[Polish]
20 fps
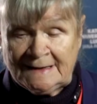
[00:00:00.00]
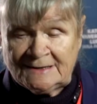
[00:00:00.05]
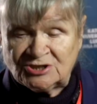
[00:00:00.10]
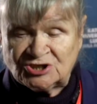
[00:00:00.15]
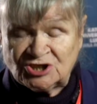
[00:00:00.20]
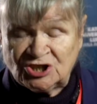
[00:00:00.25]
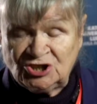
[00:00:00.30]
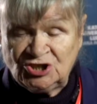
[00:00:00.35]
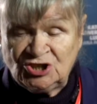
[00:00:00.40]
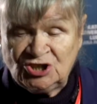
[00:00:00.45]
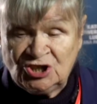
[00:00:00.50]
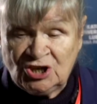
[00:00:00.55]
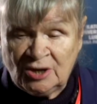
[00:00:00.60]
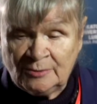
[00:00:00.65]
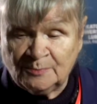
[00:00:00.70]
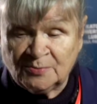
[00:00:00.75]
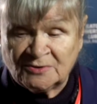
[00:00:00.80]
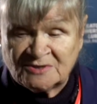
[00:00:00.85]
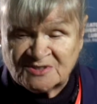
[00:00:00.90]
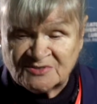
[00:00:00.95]
że nie
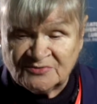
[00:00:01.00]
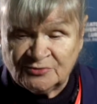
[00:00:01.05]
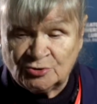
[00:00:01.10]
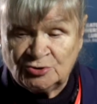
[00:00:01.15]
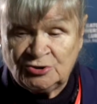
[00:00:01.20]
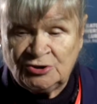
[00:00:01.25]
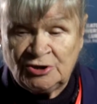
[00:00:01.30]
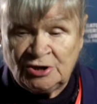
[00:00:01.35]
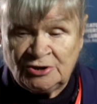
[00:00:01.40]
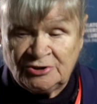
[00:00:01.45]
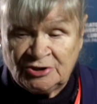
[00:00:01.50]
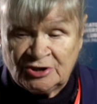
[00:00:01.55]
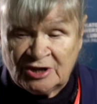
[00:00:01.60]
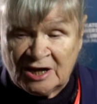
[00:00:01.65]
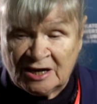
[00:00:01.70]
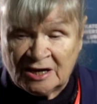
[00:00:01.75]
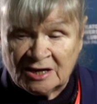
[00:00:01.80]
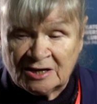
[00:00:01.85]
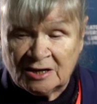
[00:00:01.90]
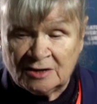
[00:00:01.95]
pozwolili
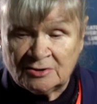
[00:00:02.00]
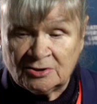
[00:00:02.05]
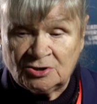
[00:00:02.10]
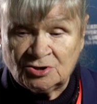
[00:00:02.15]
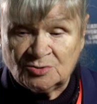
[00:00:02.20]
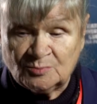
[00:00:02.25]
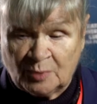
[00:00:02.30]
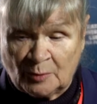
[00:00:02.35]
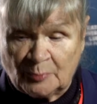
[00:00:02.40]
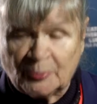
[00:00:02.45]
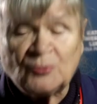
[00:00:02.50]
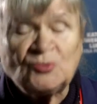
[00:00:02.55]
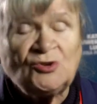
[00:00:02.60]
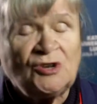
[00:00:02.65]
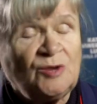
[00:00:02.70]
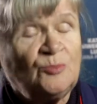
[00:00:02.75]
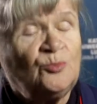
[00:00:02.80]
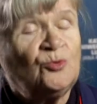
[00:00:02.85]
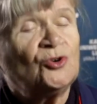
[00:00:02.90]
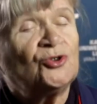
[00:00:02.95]
na,
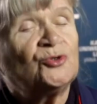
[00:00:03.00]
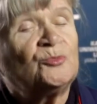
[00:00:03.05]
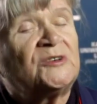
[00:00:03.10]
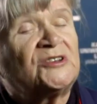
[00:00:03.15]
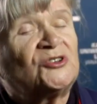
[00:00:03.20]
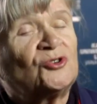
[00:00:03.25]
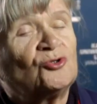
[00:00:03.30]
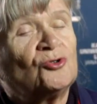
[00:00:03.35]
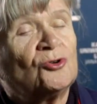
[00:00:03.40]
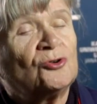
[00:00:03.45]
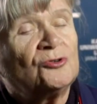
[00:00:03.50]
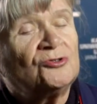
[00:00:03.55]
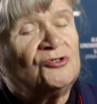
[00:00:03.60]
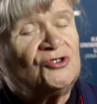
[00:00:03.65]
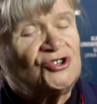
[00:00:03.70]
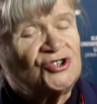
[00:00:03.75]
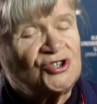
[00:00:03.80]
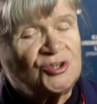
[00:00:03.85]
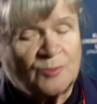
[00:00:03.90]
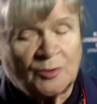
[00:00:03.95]
popełnili błąd
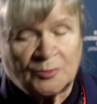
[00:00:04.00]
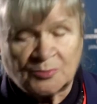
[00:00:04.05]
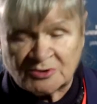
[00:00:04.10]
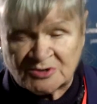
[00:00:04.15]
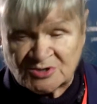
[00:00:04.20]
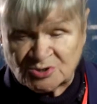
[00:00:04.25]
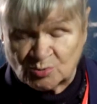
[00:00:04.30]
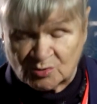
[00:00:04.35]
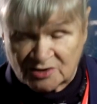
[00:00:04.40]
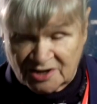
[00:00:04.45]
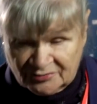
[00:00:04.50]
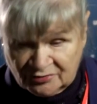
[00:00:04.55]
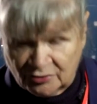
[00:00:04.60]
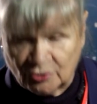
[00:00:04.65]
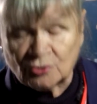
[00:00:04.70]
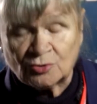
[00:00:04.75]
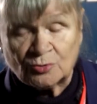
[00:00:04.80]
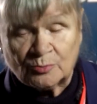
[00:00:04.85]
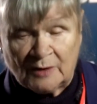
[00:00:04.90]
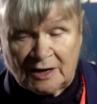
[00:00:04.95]
metodologiczny. Po prostu
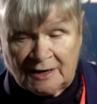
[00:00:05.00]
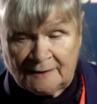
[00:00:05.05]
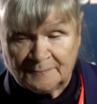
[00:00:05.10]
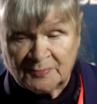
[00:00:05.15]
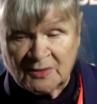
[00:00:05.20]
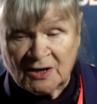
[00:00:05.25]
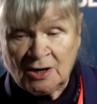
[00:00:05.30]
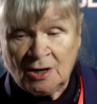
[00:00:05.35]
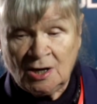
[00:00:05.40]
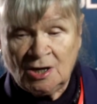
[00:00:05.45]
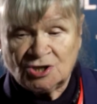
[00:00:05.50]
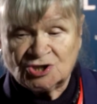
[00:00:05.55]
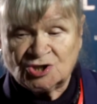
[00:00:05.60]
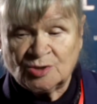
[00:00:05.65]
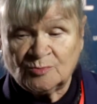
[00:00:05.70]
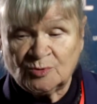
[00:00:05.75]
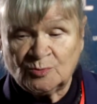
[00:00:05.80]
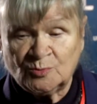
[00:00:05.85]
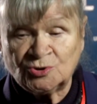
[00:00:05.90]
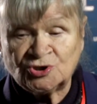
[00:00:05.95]
reforma,
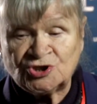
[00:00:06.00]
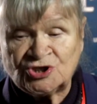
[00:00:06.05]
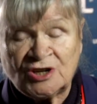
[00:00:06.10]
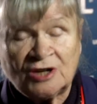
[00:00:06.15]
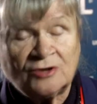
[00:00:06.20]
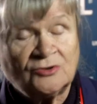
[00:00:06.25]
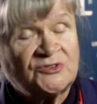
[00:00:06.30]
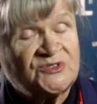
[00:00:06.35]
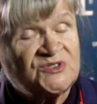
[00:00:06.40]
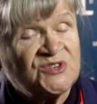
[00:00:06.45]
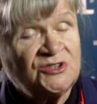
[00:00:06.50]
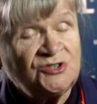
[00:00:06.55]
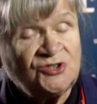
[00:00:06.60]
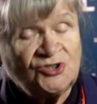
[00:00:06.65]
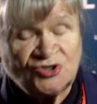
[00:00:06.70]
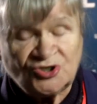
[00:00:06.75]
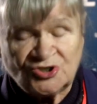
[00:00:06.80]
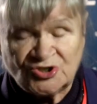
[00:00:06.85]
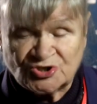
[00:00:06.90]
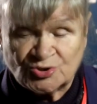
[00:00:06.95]
żeby można
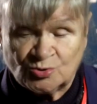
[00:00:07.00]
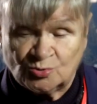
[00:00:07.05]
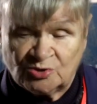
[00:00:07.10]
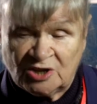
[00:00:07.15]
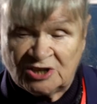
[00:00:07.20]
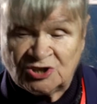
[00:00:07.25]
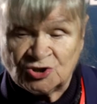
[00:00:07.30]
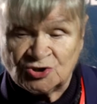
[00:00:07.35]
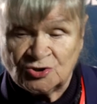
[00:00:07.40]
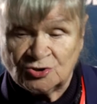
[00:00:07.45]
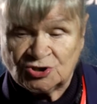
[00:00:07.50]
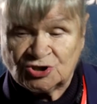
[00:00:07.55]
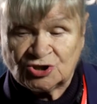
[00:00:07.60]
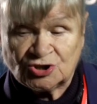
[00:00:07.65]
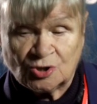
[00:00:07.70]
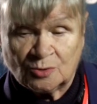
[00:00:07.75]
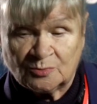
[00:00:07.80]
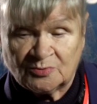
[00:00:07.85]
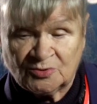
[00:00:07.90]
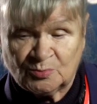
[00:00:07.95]
ocenić jej skuteczność,
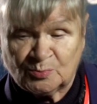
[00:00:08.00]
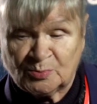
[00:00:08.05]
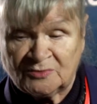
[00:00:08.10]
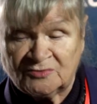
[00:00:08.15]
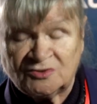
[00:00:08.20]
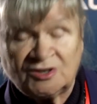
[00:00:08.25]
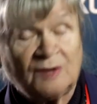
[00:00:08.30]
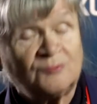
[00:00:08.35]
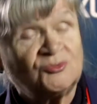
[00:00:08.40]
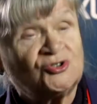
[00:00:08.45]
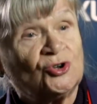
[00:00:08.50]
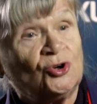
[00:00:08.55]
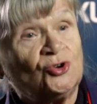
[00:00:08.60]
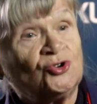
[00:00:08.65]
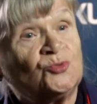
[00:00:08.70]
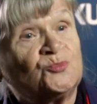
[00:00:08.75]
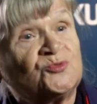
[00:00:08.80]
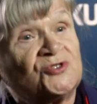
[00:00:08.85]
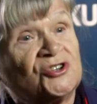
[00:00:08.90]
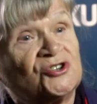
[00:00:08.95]
to powinna być
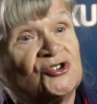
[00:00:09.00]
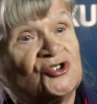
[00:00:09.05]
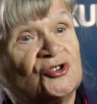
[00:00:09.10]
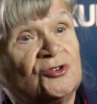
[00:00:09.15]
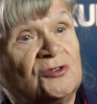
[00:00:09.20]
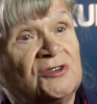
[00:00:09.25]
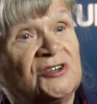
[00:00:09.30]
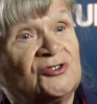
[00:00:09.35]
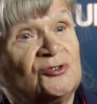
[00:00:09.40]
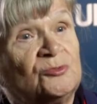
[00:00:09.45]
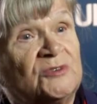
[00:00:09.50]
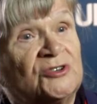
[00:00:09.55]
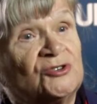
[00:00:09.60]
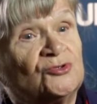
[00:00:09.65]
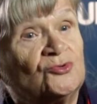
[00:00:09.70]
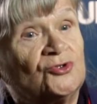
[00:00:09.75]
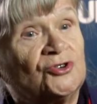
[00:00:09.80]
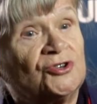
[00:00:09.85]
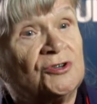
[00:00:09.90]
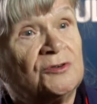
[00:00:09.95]
od przedszkola do
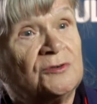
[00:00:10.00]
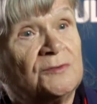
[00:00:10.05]
matury.